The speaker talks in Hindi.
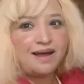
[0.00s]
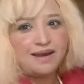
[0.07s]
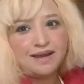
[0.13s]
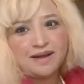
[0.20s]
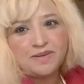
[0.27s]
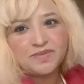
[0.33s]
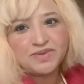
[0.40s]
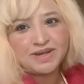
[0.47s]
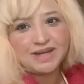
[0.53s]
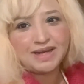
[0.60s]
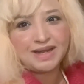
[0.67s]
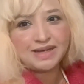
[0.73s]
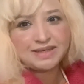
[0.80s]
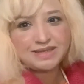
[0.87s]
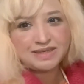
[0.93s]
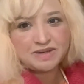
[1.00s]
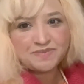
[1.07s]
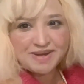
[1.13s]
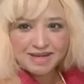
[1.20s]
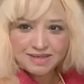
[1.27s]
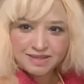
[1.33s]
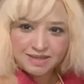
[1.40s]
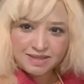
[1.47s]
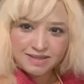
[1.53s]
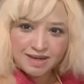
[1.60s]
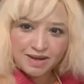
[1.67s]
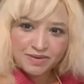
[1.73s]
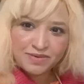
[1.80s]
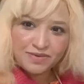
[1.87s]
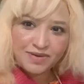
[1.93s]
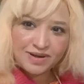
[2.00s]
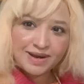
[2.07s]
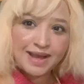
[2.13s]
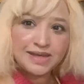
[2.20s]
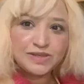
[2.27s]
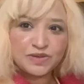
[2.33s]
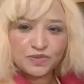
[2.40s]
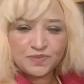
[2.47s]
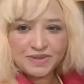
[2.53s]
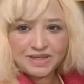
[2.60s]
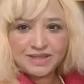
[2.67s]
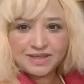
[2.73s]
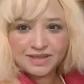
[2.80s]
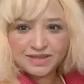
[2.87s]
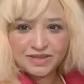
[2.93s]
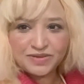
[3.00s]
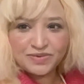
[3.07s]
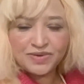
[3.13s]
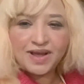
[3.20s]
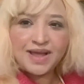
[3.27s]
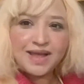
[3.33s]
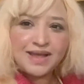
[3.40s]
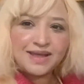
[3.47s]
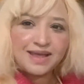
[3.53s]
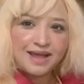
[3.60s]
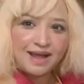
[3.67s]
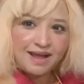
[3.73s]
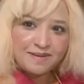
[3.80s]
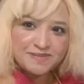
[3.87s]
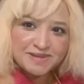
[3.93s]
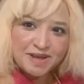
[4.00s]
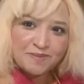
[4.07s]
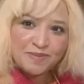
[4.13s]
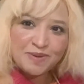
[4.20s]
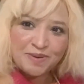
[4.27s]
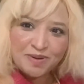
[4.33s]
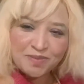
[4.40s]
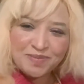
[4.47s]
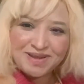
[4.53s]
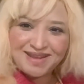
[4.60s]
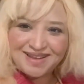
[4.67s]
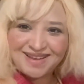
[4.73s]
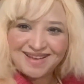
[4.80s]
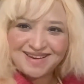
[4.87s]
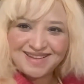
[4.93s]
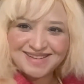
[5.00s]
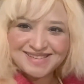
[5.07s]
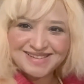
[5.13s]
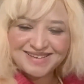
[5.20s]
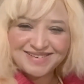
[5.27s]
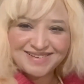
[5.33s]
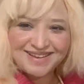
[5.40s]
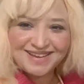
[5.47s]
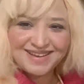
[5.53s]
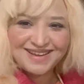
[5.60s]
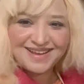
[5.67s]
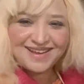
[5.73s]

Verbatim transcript: अल्हम्दुलिल्लाह जी मैं ठीक ठाक हूँ और गाइस उम्मीद करती हूँ कि आप सब लोग भी खैरियत से होंगे